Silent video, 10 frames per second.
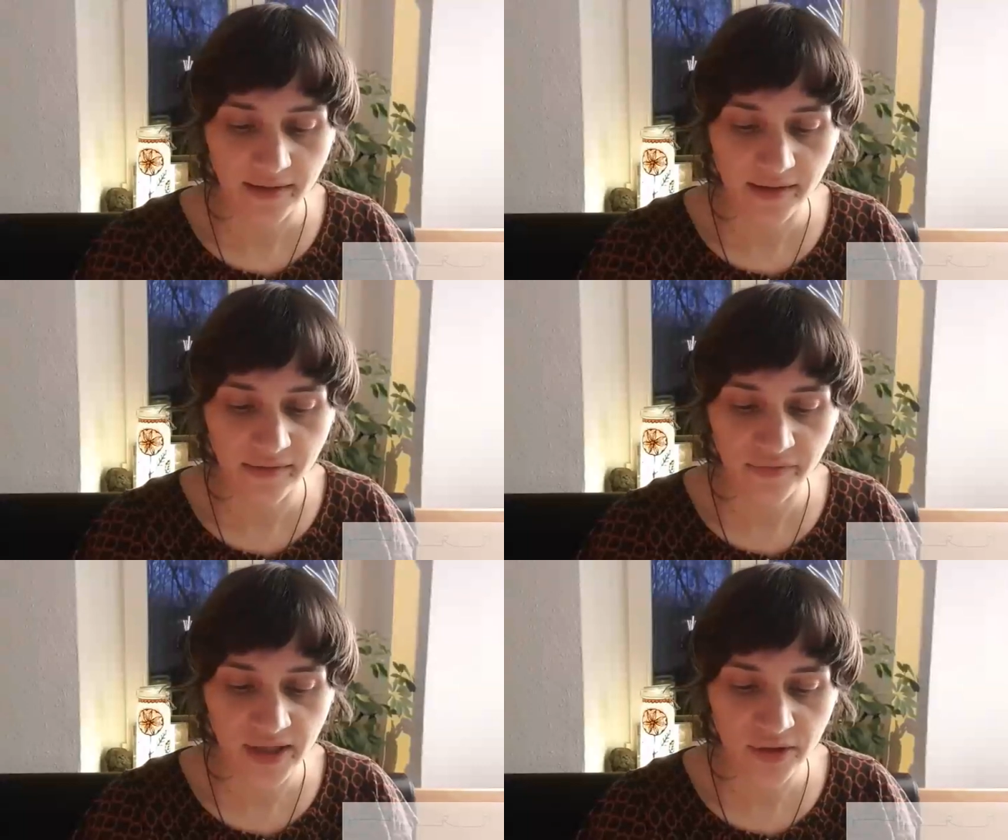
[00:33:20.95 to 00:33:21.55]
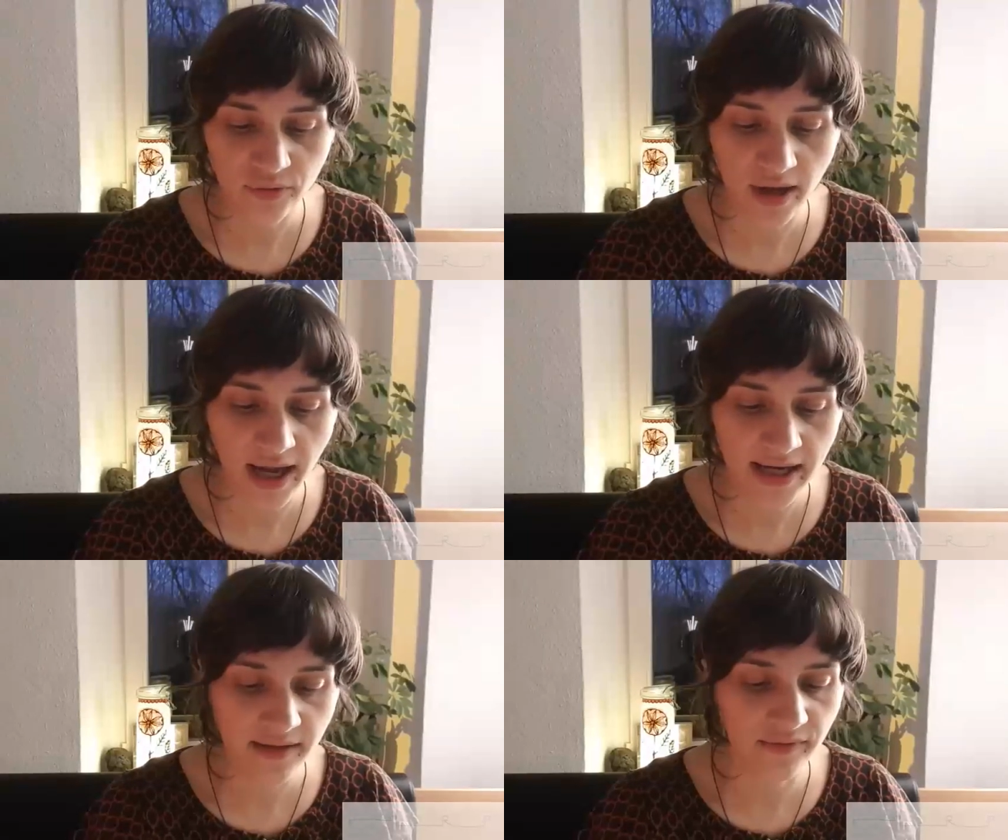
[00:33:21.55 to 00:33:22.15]
es fehlt nur
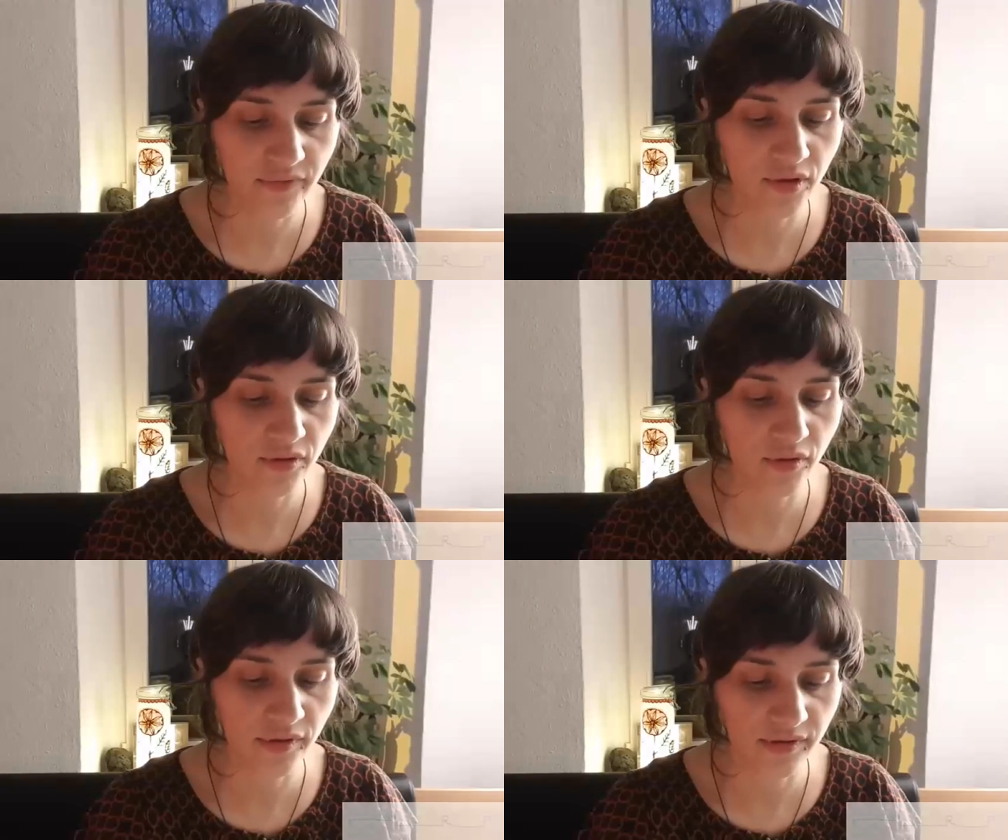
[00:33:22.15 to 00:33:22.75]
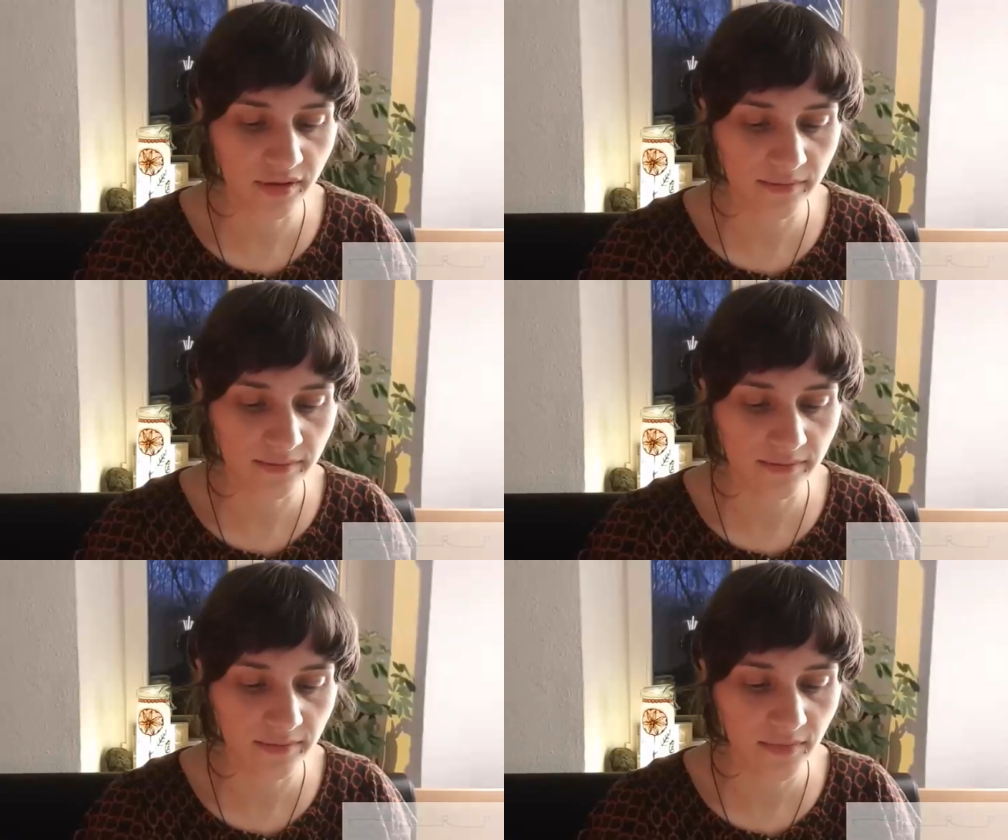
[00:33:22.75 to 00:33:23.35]
eines von Äußerem,
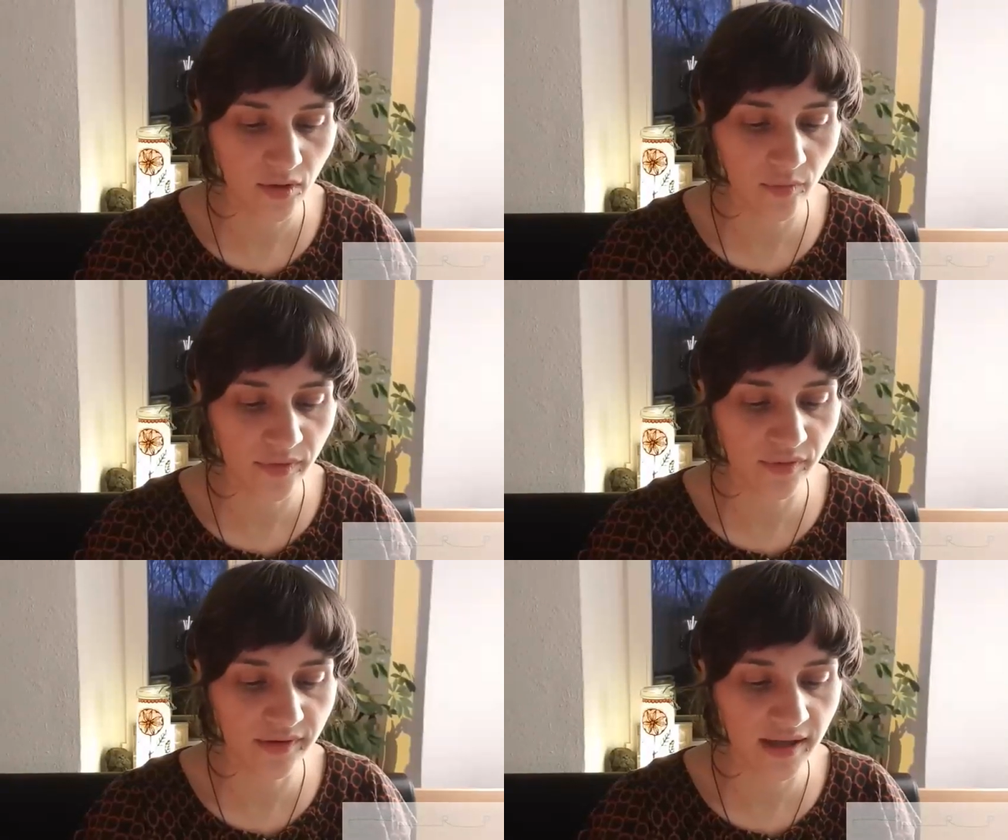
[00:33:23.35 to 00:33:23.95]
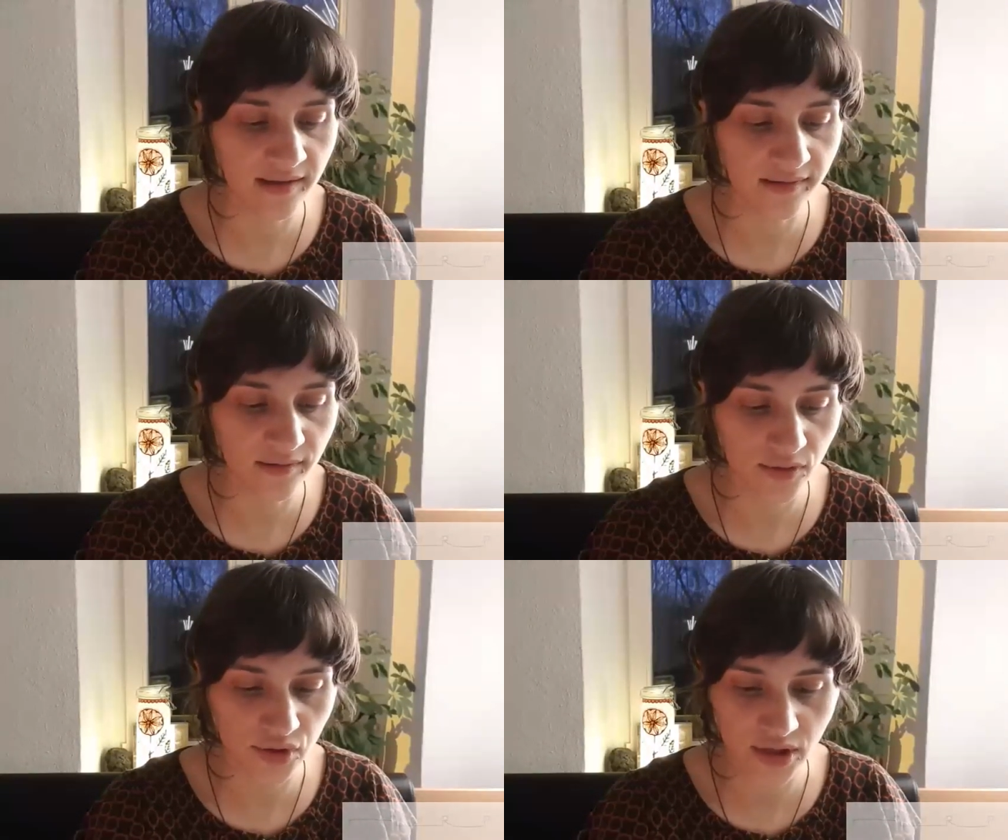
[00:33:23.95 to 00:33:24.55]
um
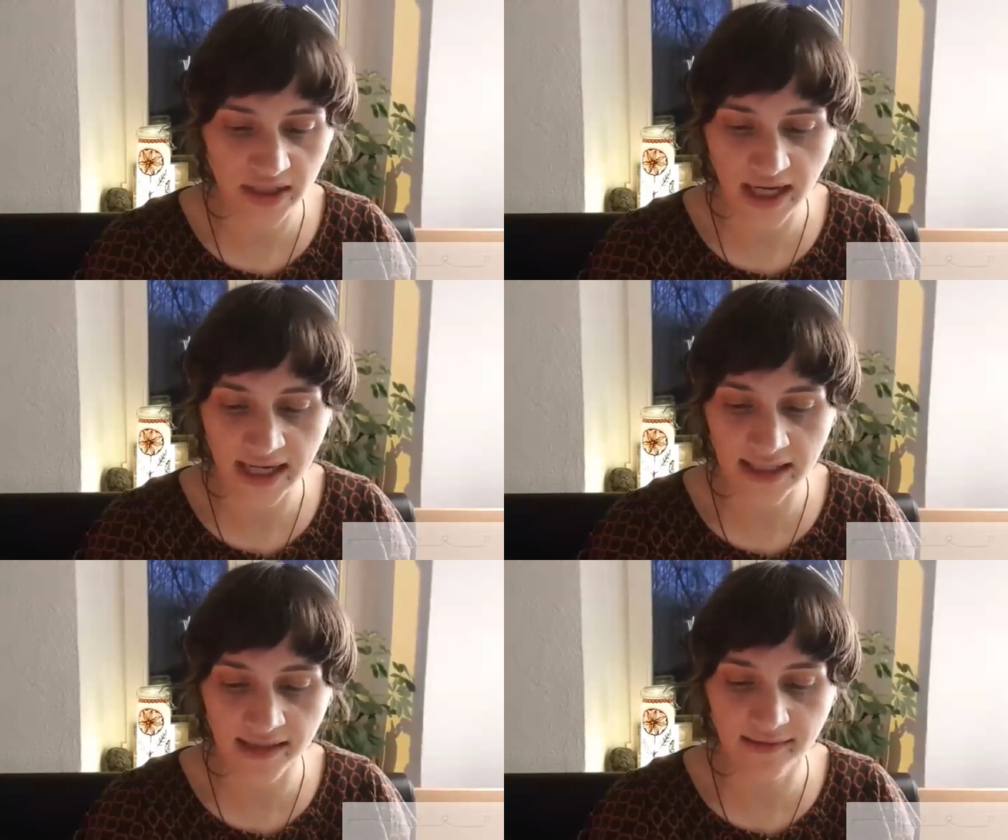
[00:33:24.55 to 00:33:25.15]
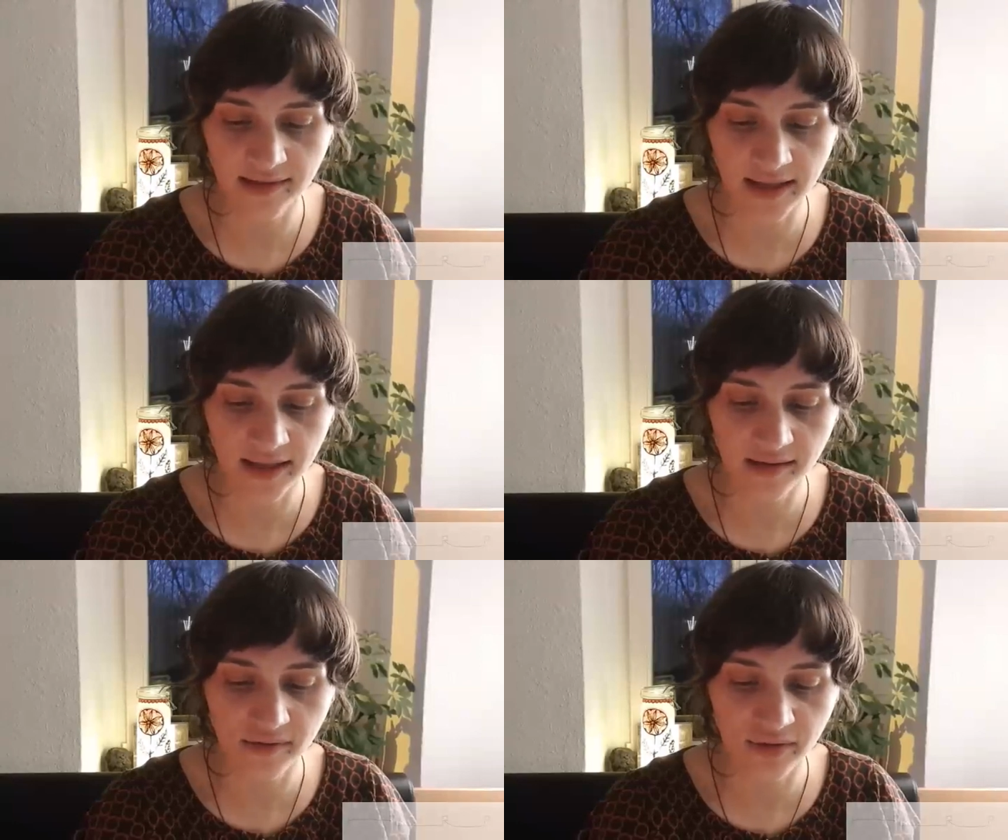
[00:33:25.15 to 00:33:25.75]
sozialistisch, gedeihlich,
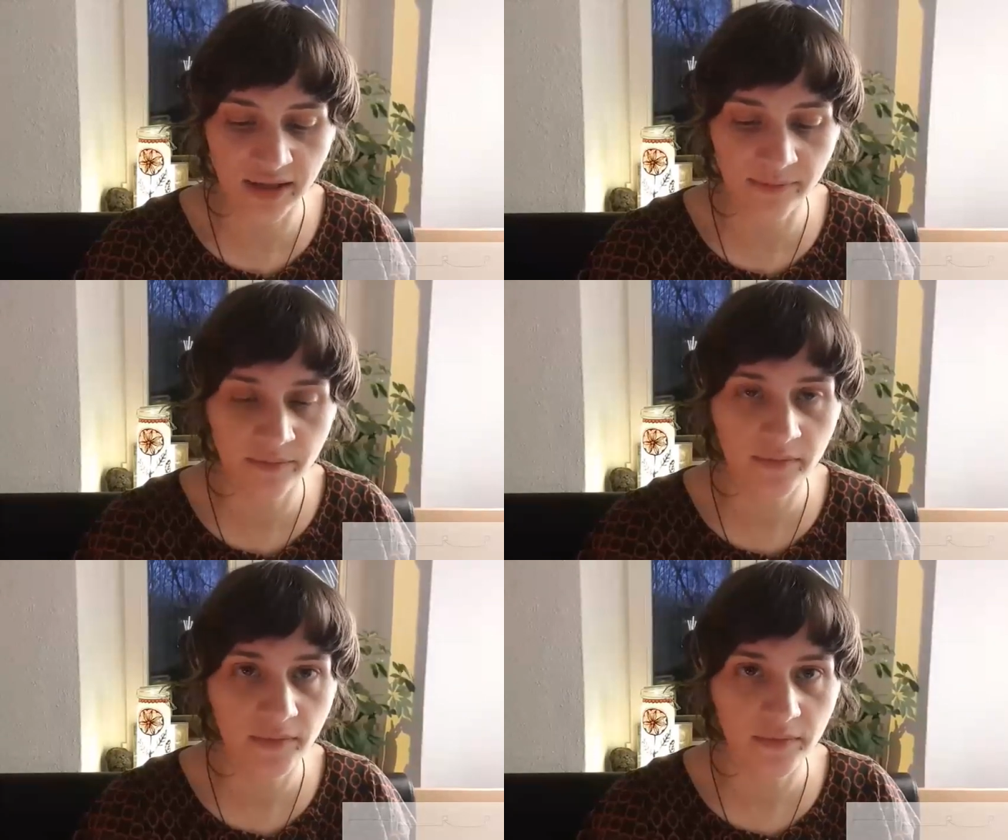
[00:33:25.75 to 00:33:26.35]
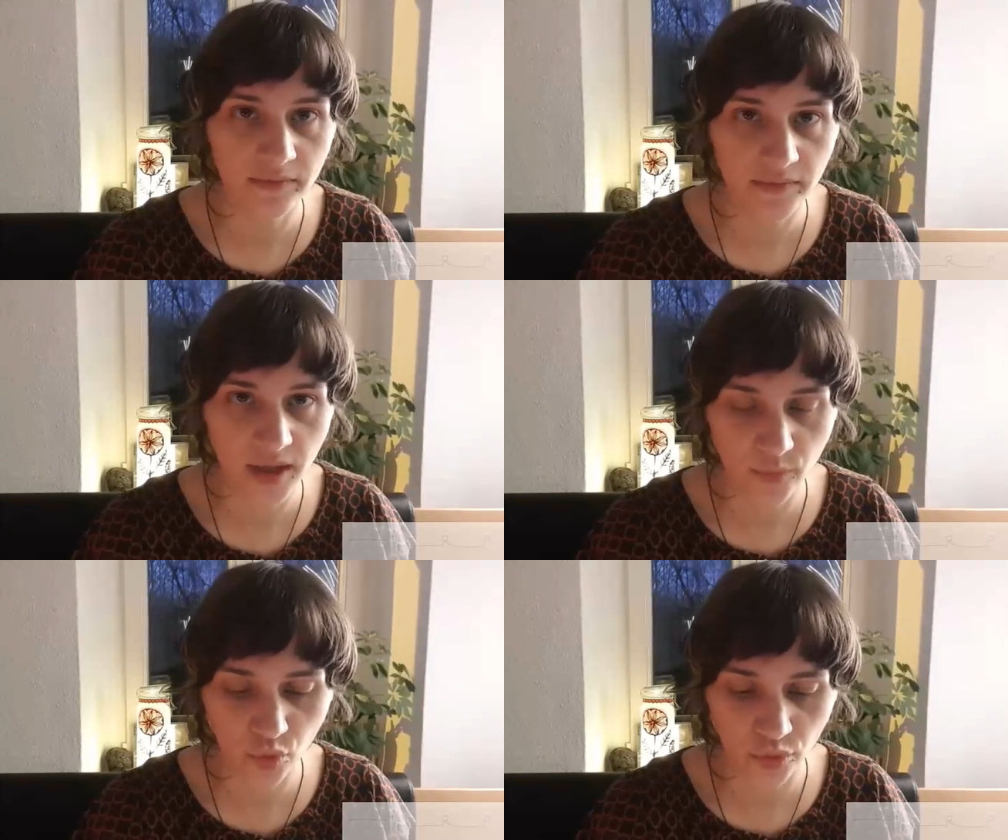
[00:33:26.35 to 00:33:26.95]
selig zu leben, der
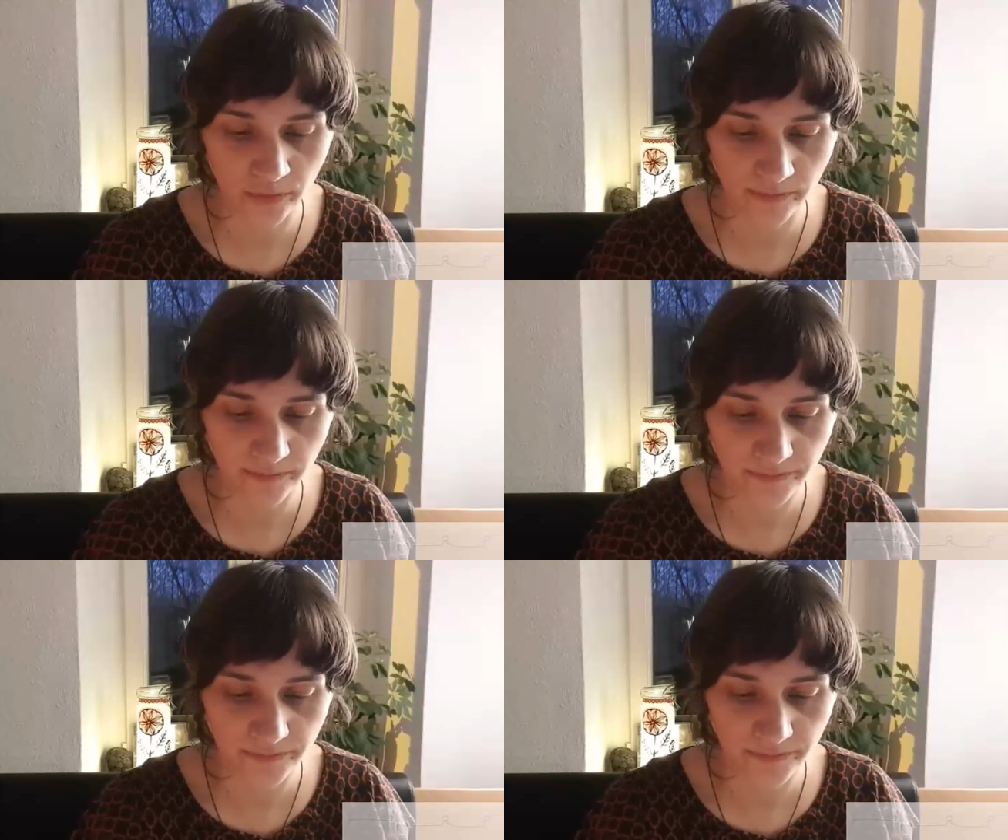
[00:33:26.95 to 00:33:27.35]
Boden.